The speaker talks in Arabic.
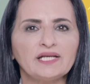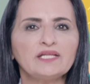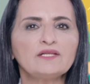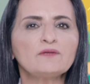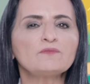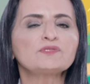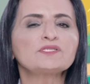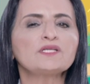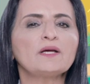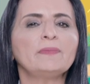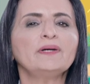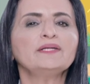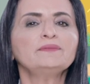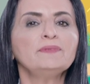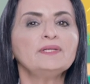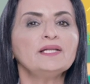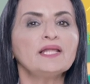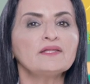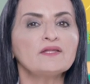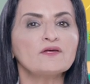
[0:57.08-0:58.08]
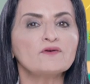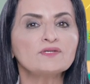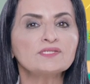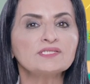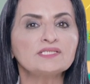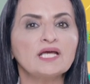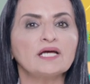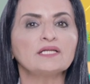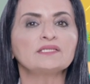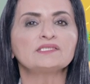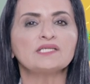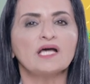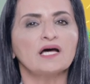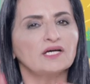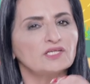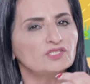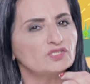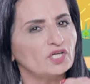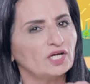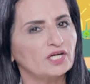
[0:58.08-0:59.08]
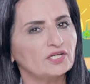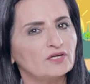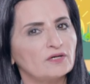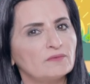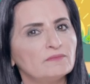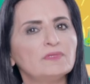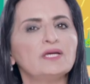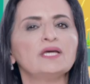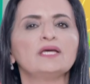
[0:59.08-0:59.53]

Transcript: لأن المصابات بالأنوركسيا يتساقط شعرهم